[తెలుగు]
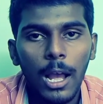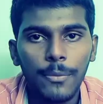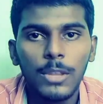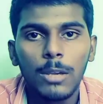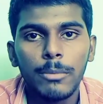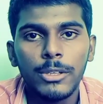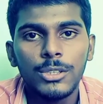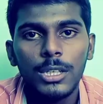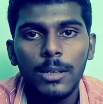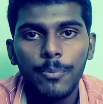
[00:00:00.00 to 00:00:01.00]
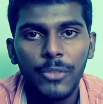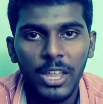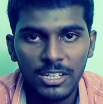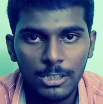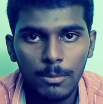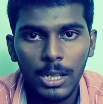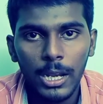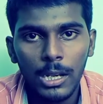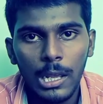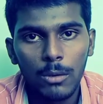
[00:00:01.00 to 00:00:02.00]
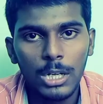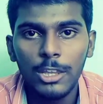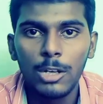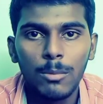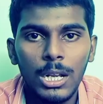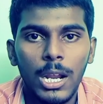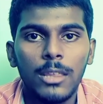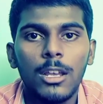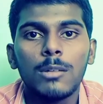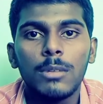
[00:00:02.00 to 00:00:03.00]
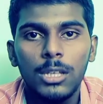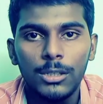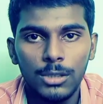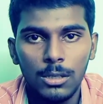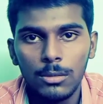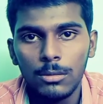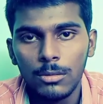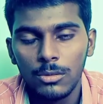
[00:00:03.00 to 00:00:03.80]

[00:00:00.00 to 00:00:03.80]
అంతకు మించి దర్శనం టికెట్ లేకుండా తిరుమలకి అయితే అనుమతించరు